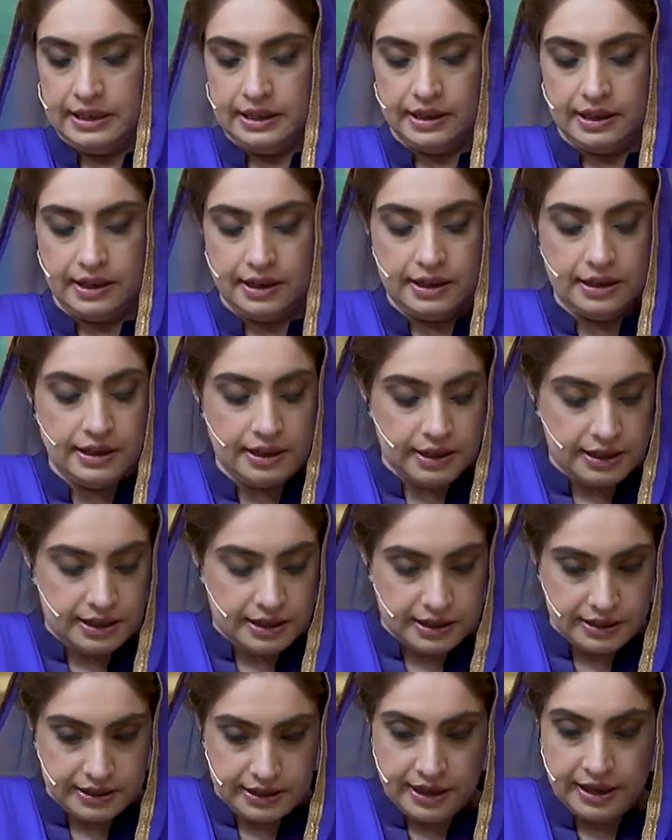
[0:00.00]
लेना है
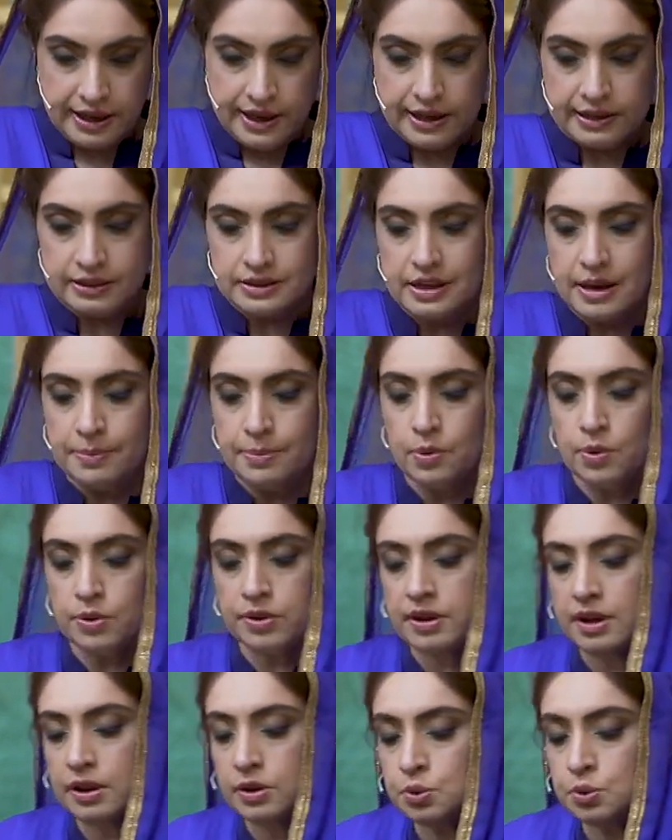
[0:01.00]
ये एक स्टेप हो गया